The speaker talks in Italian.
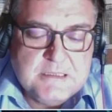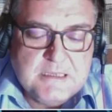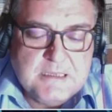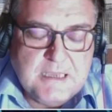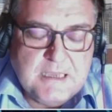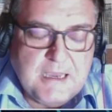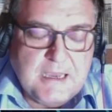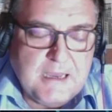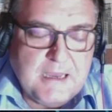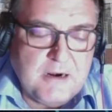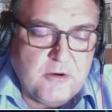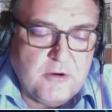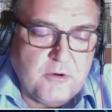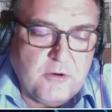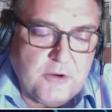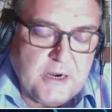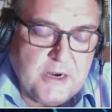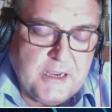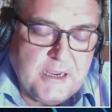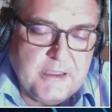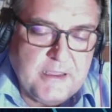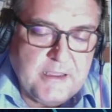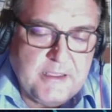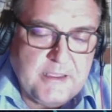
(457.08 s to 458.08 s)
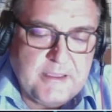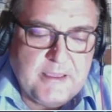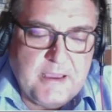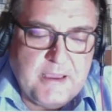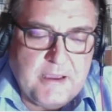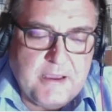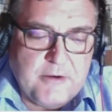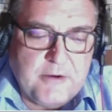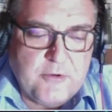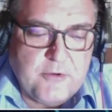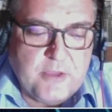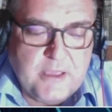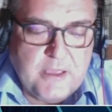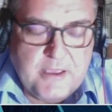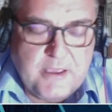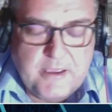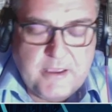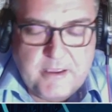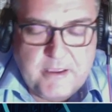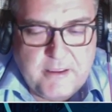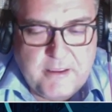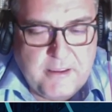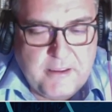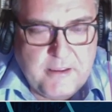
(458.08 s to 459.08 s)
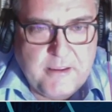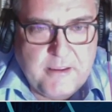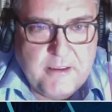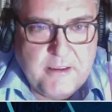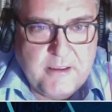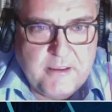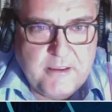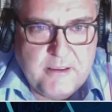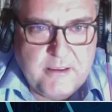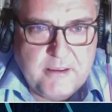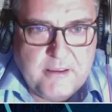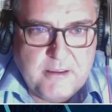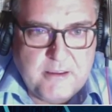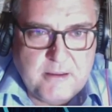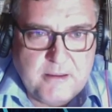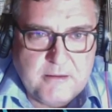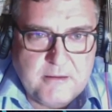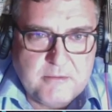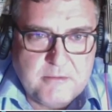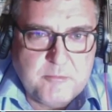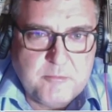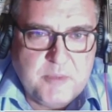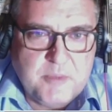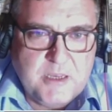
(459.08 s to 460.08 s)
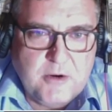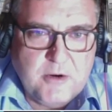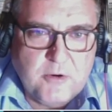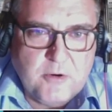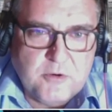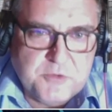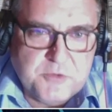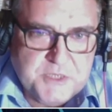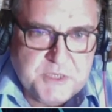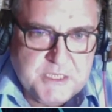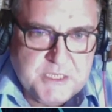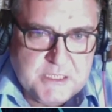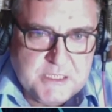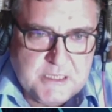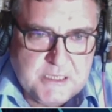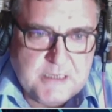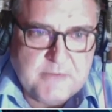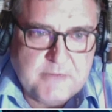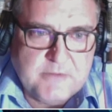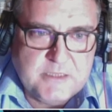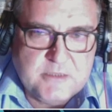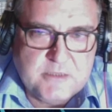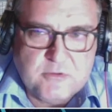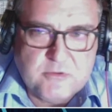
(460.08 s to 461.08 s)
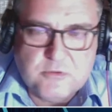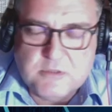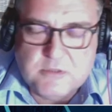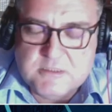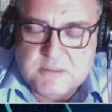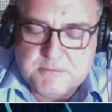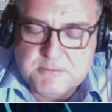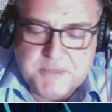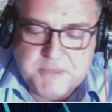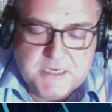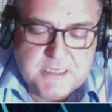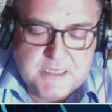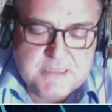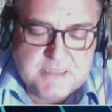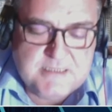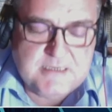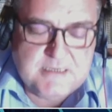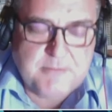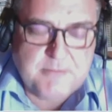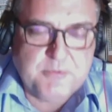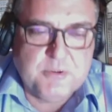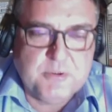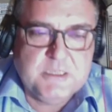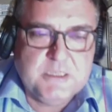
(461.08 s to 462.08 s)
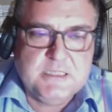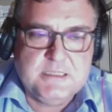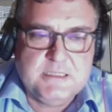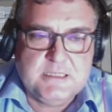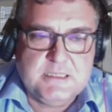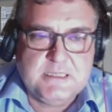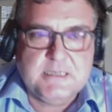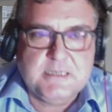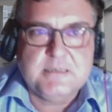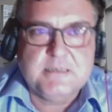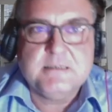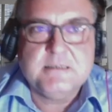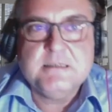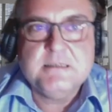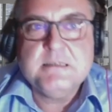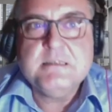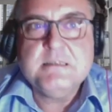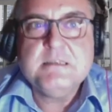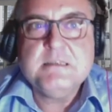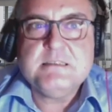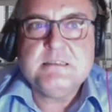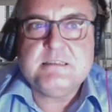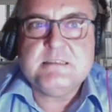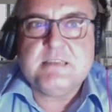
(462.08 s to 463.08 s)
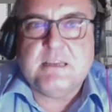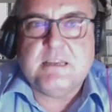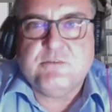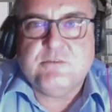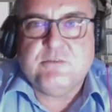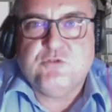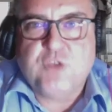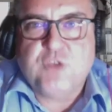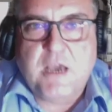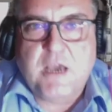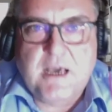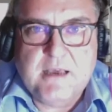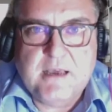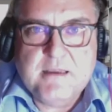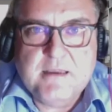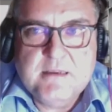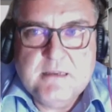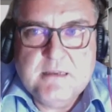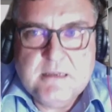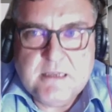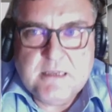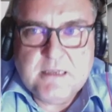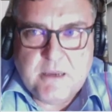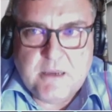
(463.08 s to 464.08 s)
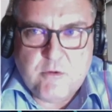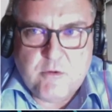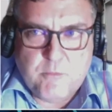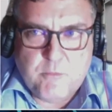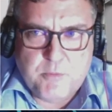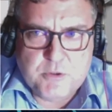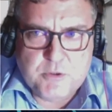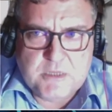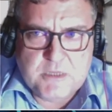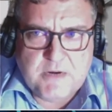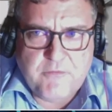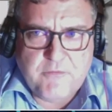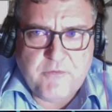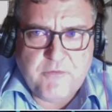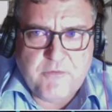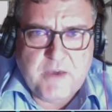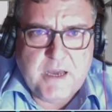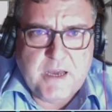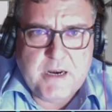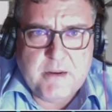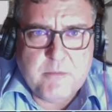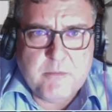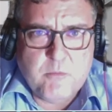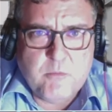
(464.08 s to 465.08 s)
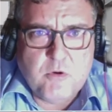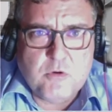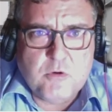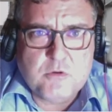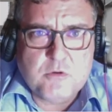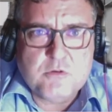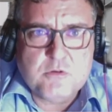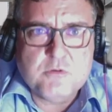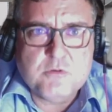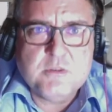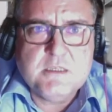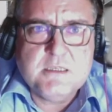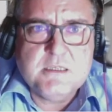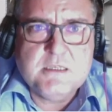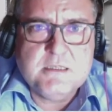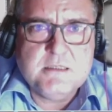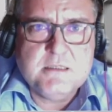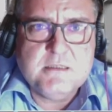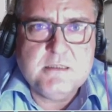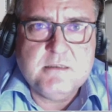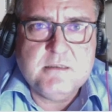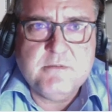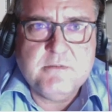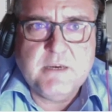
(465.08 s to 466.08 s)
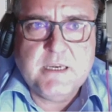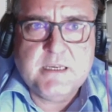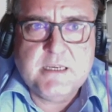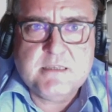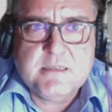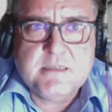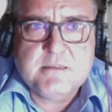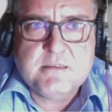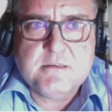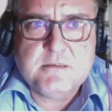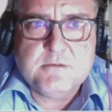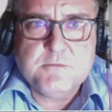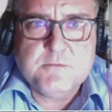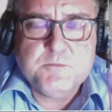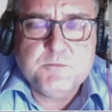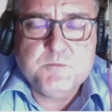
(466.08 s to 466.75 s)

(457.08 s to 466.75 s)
allora è chiaro che eh, Meloni, avendo esperienza politica, sa già che non potrà fare molto di, di diverso.